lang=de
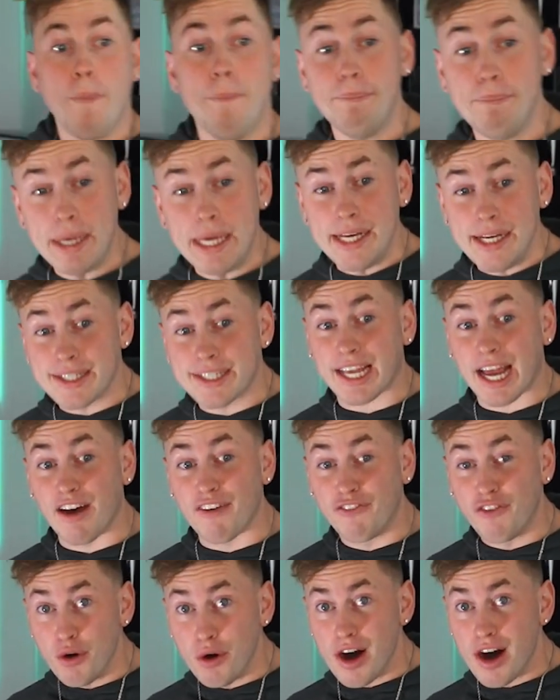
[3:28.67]

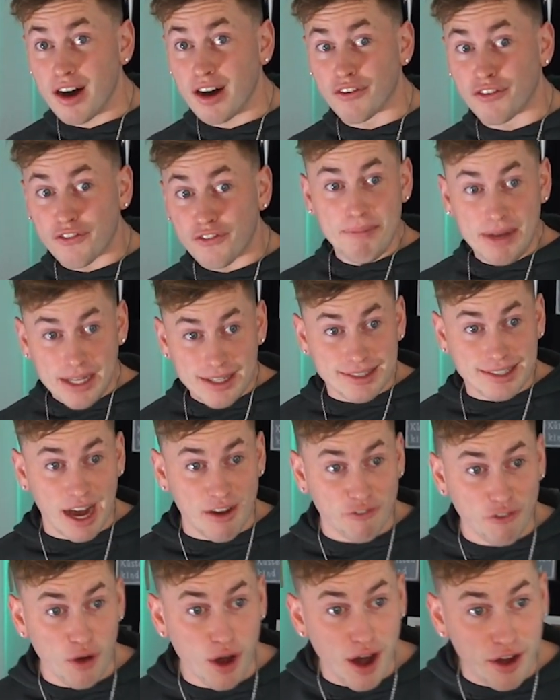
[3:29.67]
Mieser Wurf!
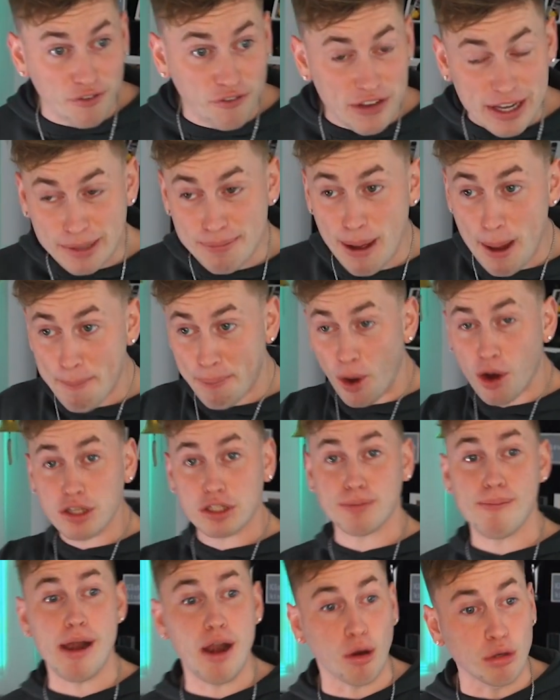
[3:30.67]
Mieser Wurf! Ich meine,
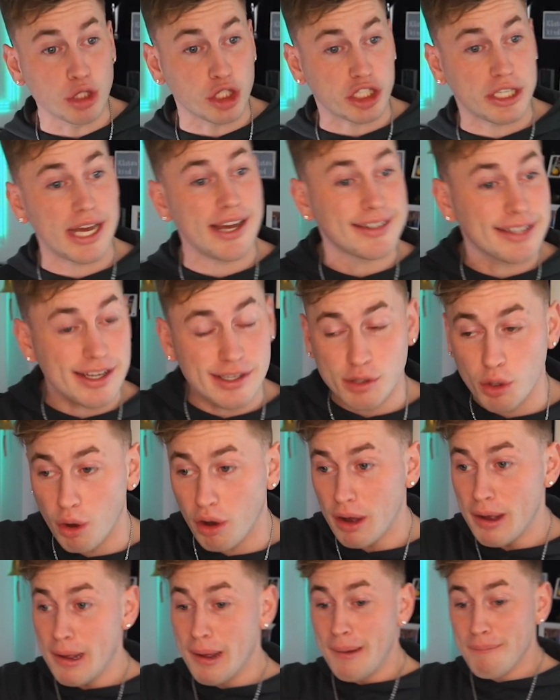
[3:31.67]
Post Malone steht da
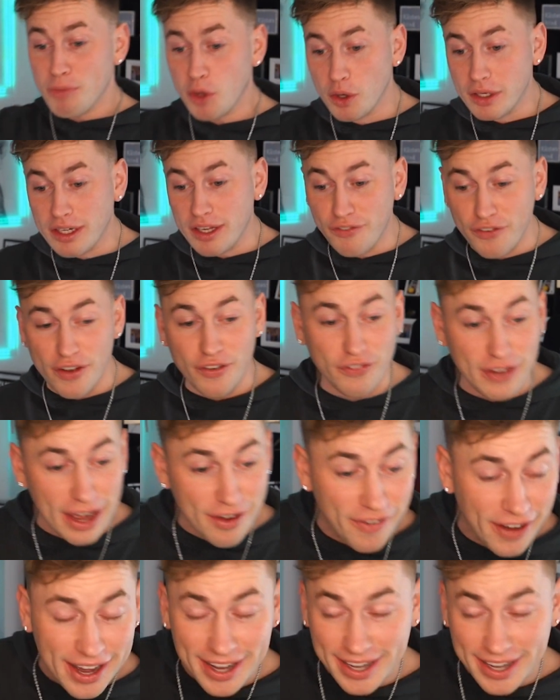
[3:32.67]
so und die wirft einfach.